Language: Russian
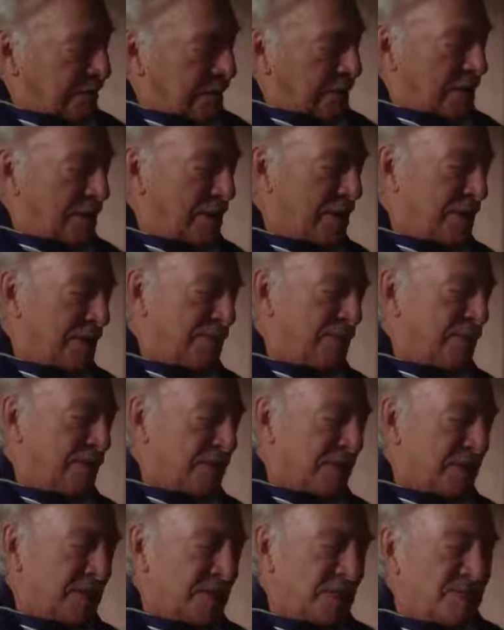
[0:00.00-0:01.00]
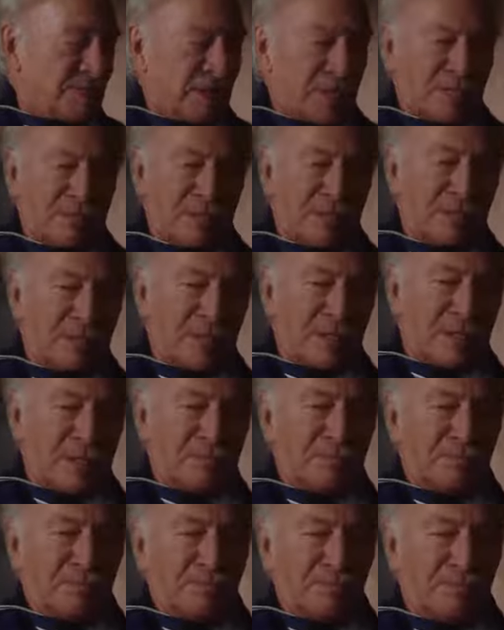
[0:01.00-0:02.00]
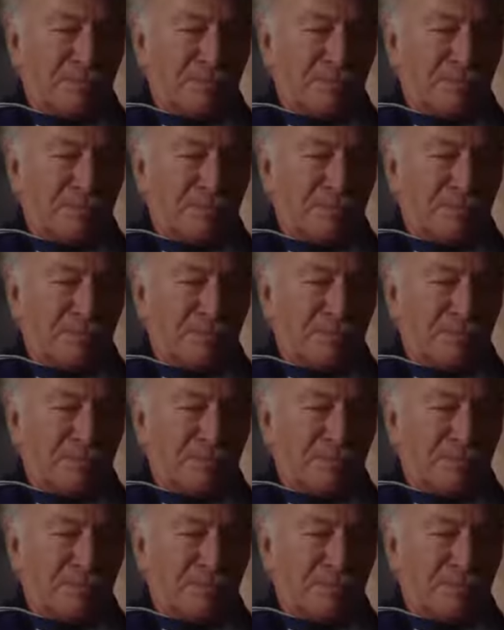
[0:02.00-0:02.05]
где это надо построить?